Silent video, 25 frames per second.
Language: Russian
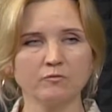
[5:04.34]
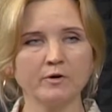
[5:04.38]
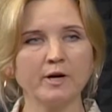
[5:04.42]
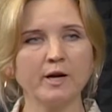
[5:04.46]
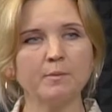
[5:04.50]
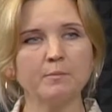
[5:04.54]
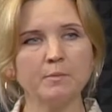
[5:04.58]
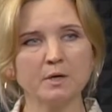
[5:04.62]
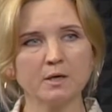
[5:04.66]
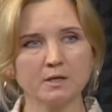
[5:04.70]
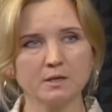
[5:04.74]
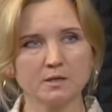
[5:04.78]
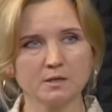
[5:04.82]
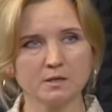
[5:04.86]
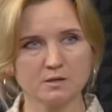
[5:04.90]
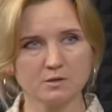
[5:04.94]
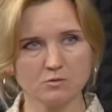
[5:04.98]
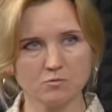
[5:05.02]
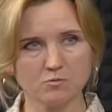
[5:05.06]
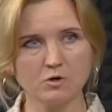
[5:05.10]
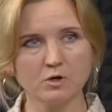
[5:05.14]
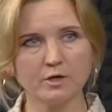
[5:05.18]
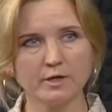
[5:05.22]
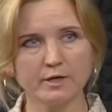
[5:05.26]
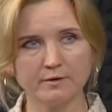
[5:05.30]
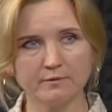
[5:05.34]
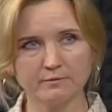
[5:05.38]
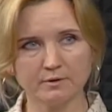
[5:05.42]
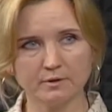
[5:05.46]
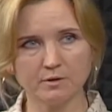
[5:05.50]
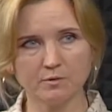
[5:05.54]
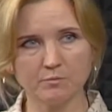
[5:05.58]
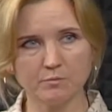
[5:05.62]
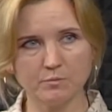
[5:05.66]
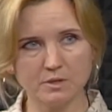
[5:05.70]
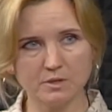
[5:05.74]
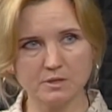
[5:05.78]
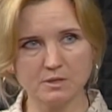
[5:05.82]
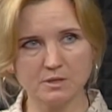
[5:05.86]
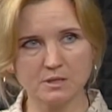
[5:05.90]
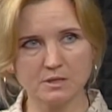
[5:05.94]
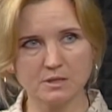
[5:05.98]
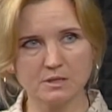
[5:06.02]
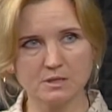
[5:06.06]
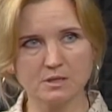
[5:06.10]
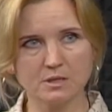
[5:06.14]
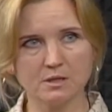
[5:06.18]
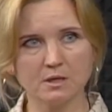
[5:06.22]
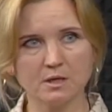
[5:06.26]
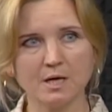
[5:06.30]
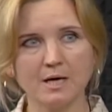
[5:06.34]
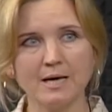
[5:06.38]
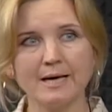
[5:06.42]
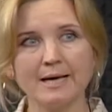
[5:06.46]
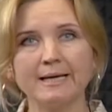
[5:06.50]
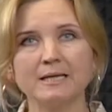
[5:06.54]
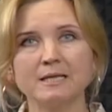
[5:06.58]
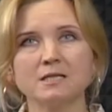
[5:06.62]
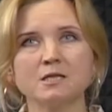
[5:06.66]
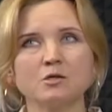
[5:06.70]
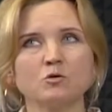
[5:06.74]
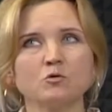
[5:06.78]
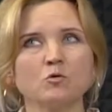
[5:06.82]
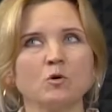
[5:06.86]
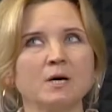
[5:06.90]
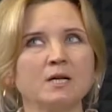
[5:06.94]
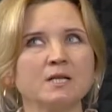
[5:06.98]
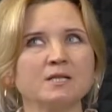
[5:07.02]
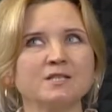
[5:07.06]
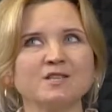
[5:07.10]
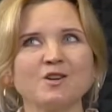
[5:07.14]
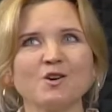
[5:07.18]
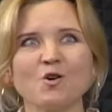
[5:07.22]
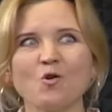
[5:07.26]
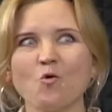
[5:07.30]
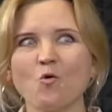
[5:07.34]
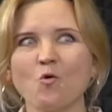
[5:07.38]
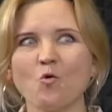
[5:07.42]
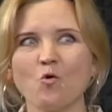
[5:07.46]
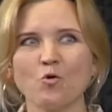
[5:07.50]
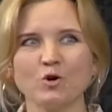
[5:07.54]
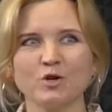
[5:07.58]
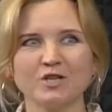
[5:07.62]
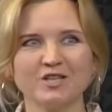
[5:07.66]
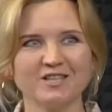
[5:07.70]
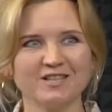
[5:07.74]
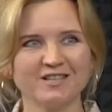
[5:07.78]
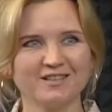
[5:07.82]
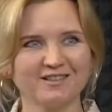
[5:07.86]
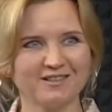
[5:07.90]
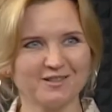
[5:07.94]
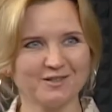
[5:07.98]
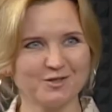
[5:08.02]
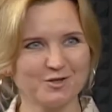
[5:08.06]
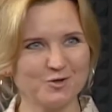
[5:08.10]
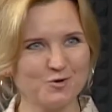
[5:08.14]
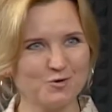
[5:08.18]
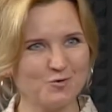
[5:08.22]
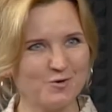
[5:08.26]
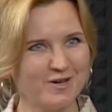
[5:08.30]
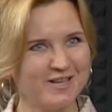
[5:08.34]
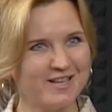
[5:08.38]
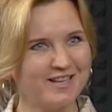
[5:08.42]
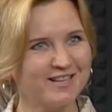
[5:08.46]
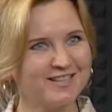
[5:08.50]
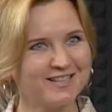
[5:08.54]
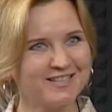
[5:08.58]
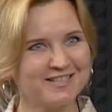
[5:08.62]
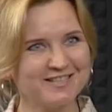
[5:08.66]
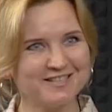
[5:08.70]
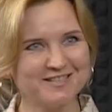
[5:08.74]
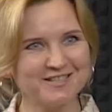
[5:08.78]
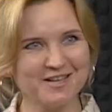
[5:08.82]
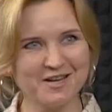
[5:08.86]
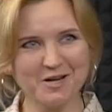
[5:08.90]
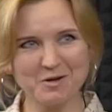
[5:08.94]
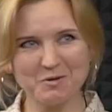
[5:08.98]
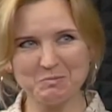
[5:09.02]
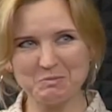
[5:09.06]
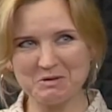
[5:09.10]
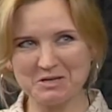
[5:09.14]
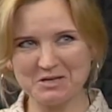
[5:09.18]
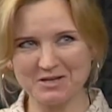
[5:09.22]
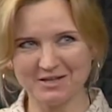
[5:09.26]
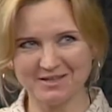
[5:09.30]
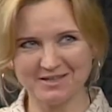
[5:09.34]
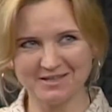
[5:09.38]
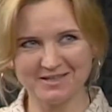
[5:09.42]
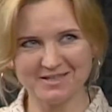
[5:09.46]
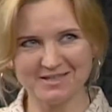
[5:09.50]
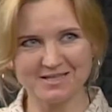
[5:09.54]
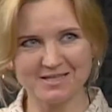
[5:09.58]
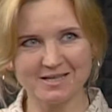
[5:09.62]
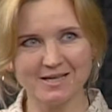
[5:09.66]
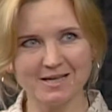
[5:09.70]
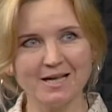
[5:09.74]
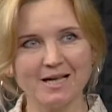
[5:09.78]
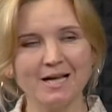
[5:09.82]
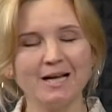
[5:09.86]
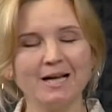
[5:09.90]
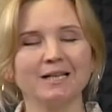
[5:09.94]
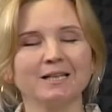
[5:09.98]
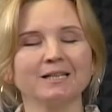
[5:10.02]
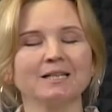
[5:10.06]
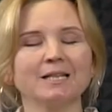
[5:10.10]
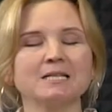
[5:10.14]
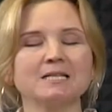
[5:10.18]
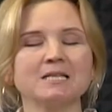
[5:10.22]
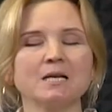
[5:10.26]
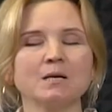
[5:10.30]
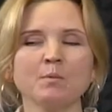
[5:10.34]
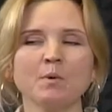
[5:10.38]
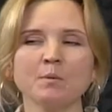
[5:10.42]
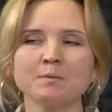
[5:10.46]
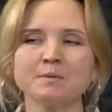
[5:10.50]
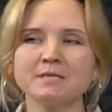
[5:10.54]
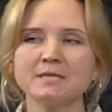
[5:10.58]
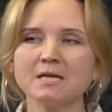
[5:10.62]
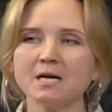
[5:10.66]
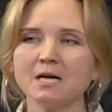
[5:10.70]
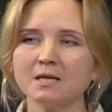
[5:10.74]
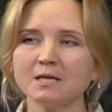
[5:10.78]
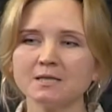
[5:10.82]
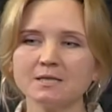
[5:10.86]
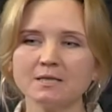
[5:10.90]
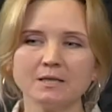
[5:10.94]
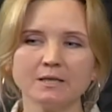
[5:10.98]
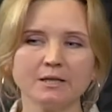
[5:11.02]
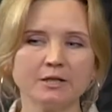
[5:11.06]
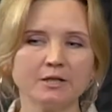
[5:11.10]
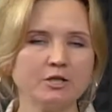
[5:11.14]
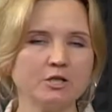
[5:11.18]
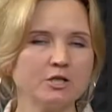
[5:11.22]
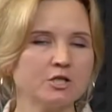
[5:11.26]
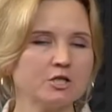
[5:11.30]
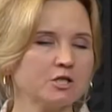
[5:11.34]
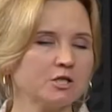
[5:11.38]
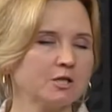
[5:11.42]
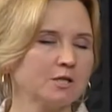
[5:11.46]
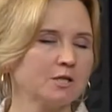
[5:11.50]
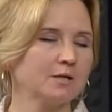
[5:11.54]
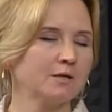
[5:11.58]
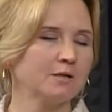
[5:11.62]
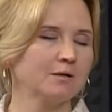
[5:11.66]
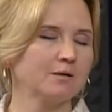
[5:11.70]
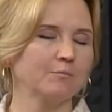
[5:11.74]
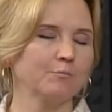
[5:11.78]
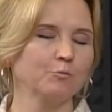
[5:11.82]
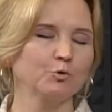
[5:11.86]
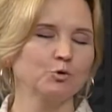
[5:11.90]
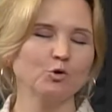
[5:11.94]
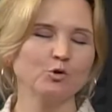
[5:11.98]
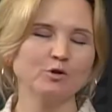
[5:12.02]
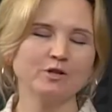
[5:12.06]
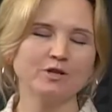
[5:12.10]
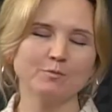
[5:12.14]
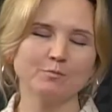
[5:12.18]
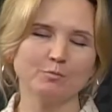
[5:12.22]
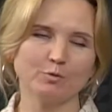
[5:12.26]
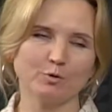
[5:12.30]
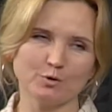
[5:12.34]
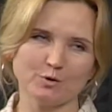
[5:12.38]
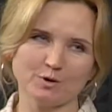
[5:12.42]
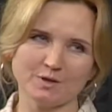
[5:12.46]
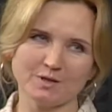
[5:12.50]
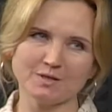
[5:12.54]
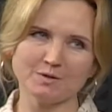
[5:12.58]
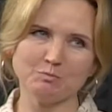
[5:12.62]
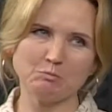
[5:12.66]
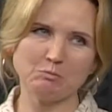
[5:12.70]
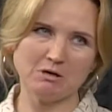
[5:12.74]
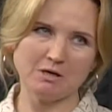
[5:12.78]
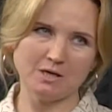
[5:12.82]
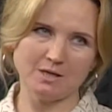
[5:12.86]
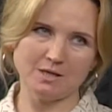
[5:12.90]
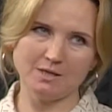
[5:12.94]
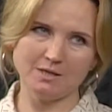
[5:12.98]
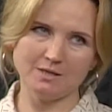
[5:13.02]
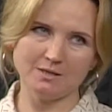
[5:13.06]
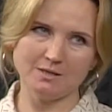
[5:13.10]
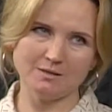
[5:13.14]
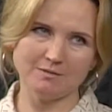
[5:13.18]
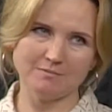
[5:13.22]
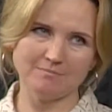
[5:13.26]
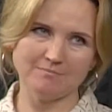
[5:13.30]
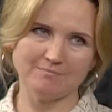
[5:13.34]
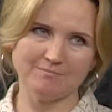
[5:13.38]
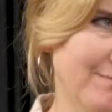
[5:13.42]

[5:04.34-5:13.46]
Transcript: время, сколько я в этом бизнесе, ситуация очень хорошо и кардинально меняется. На самом старте, конечно, многие просто смеялись.